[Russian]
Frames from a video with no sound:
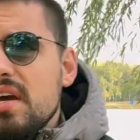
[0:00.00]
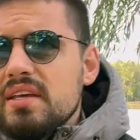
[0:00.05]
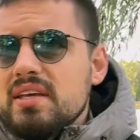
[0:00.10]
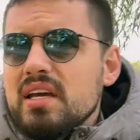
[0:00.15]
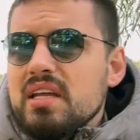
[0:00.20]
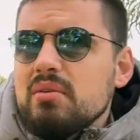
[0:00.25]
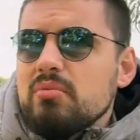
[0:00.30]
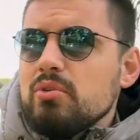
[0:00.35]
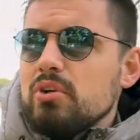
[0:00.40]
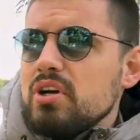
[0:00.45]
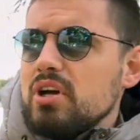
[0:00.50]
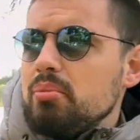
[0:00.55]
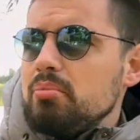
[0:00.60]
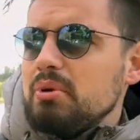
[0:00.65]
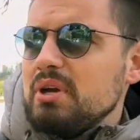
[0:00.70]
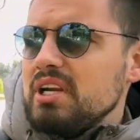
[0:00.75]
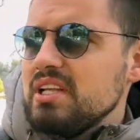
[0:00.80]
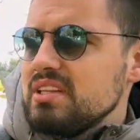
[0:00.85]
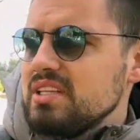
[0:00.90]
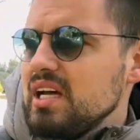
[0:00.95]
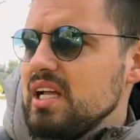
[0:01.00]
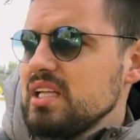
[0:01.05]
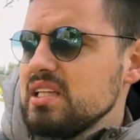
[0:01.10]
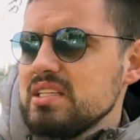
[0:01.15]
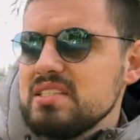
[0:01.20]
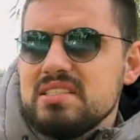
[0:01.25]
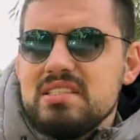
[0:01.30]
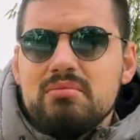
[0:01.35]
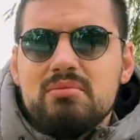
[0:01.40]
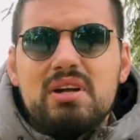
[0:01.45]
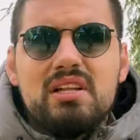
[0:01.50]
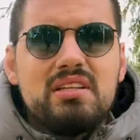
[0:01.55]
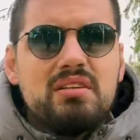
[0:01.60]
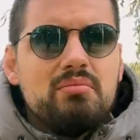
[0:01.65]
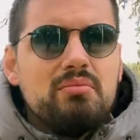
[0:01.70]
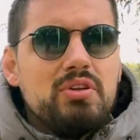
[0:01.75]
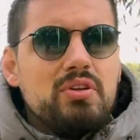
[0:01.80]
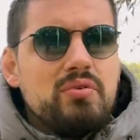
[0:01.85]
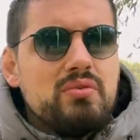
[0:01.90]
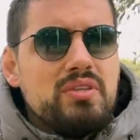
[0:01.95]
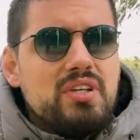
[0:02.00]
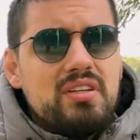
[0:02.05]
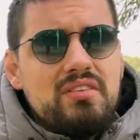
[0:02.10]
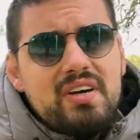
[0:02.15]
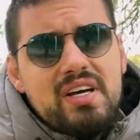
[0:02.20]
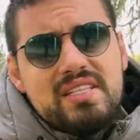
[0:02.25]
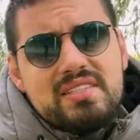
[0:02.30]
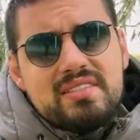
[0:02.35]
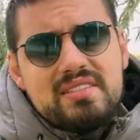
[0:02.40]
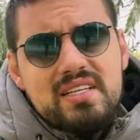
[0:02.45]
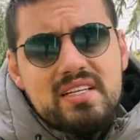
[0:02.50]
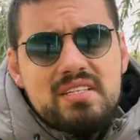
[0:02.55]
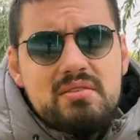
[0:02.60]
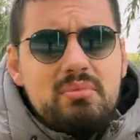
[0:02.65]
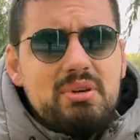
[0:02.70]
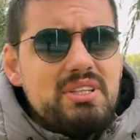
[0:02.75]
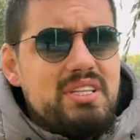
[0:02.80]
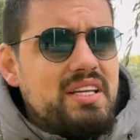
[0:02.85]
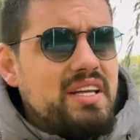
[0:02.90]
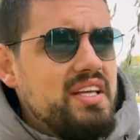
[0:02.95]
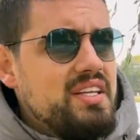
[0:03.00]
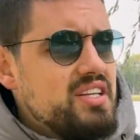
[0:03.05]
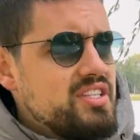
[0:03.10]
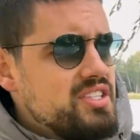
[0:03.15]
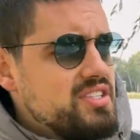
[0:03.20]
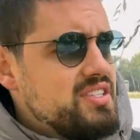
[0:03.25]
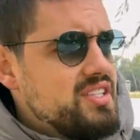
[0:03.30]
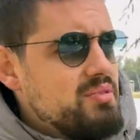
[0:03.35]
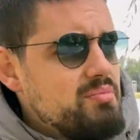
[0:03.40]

Я немного полетал, наснимал там минут на 20. Кстати, батарея держится